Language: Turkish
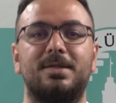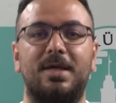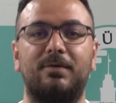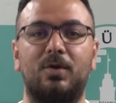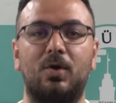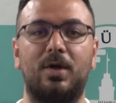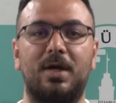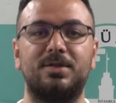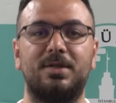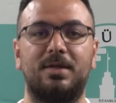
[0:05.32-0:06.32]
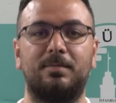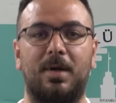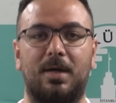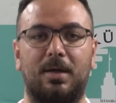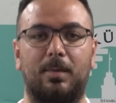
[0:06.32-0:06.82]
Sevgili öğrencilerim
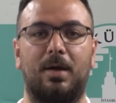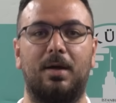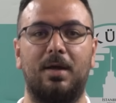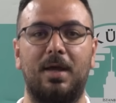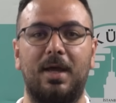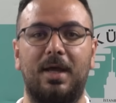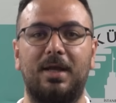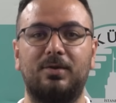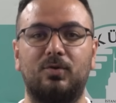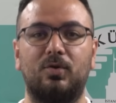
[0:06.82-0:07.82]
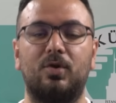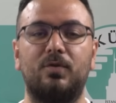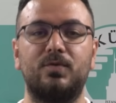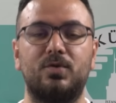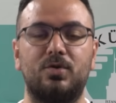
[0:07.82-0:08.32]
merhaba.
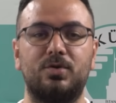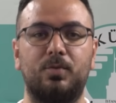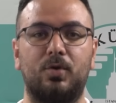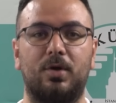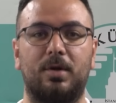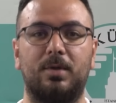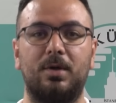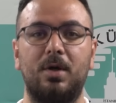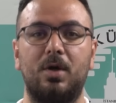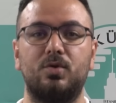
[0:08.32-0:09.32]
Elektronörofizyoloji programı